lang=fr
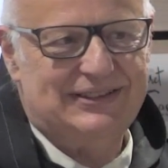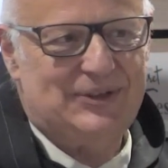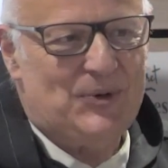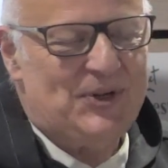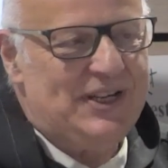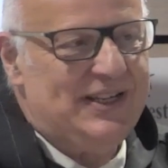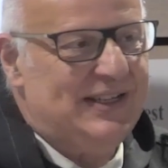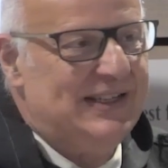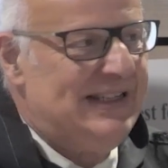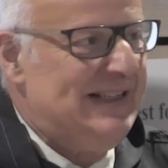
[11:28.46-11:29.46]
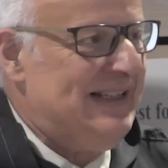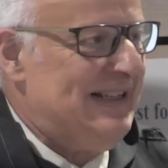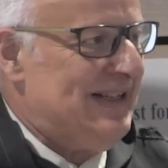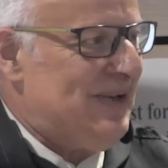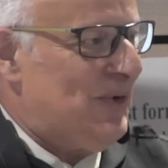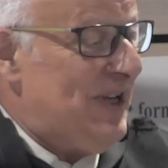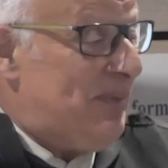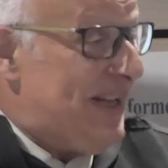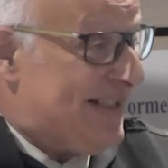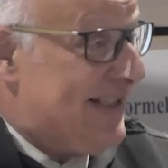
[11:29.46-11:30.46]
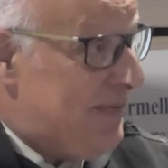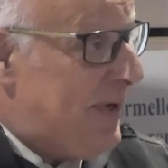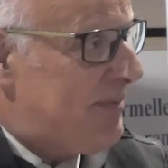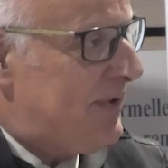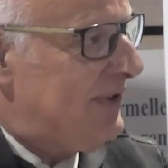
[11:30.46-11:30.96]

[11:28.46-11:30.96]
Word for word: On, est, on est blessé même.